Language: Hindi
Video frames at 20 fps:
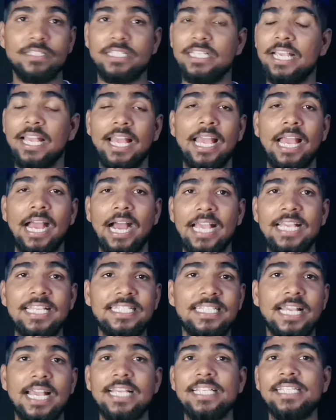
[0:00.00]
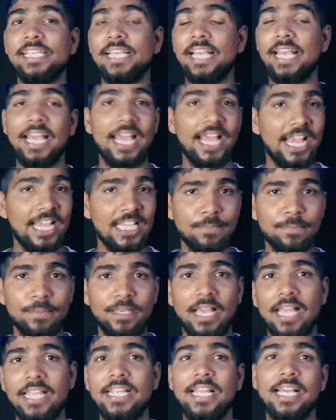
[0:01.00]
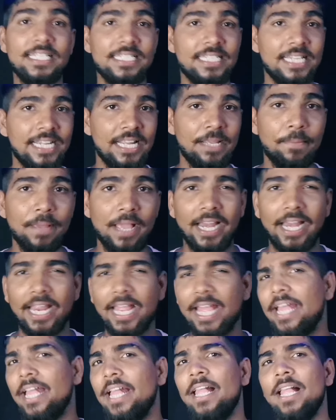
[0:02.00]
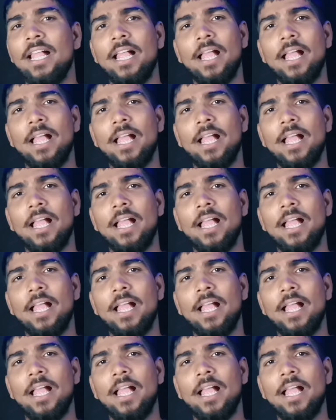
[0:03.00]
है आई है एस है सिटी बैंक है